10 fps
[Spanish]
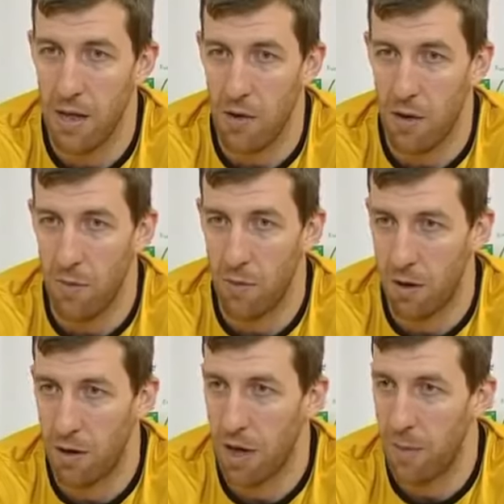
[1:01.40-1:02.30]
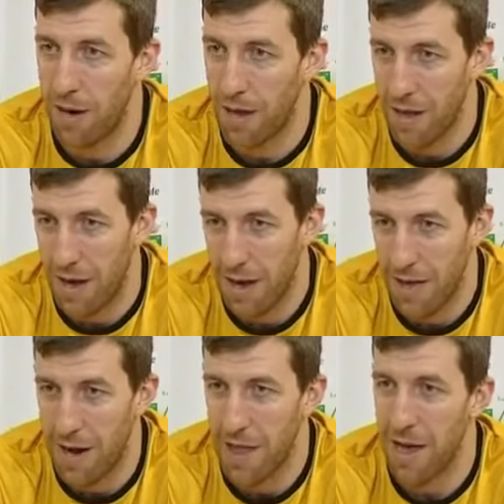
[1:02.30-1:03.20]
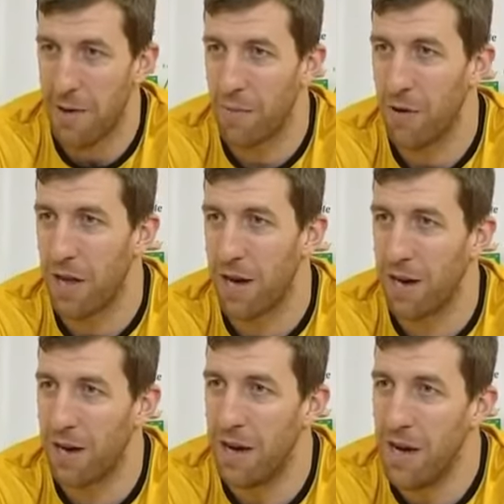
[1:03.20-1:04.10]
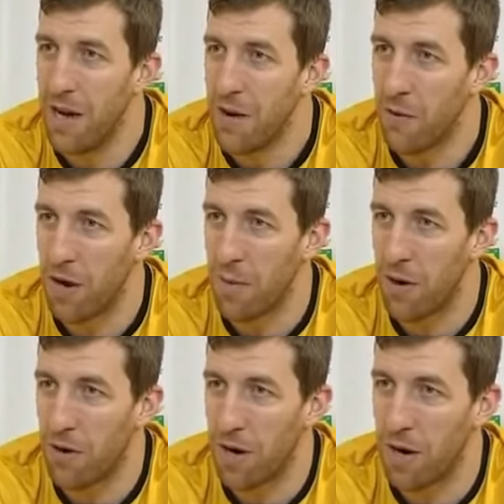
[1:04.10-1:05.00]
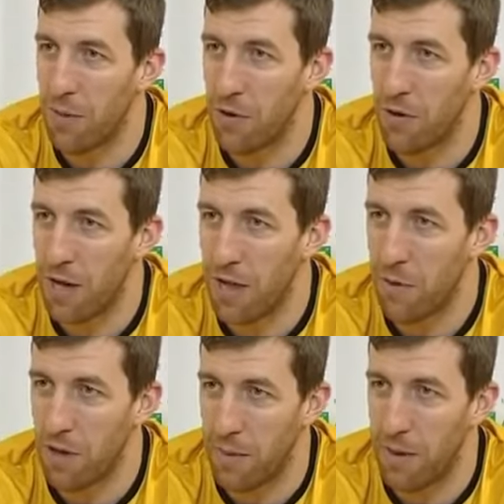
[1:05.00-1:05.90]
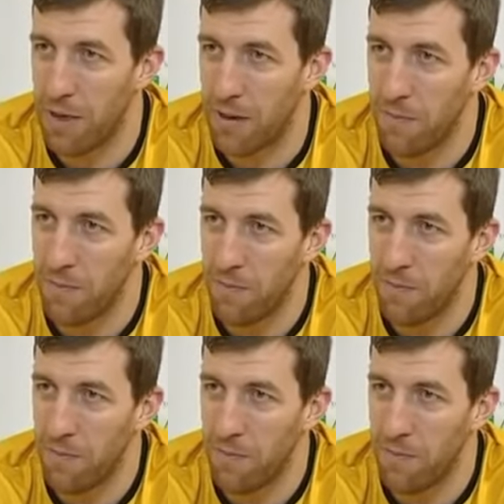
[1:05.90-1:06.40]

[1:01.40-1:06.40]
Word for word: todo pues, bueno, que a partir del sábado pues, tengan una mejor eh, oportunidad deportivamente. ¿no?